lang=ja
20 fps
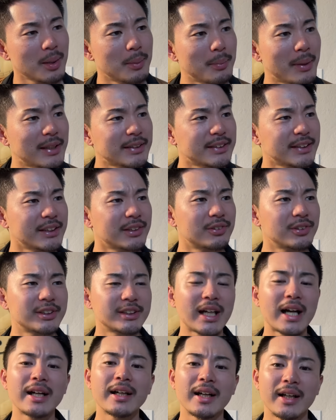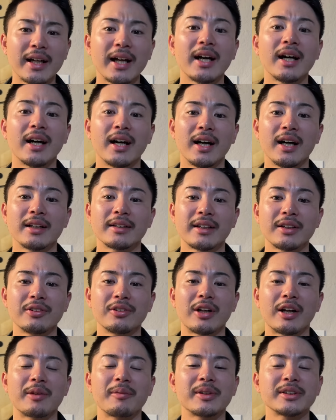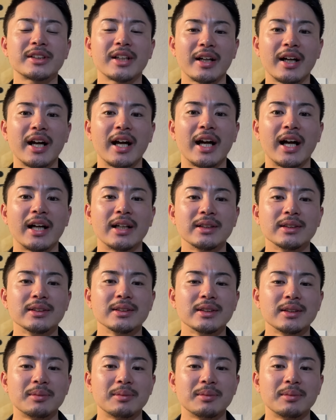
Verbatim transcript: マジック3かなあっていうのありましたが、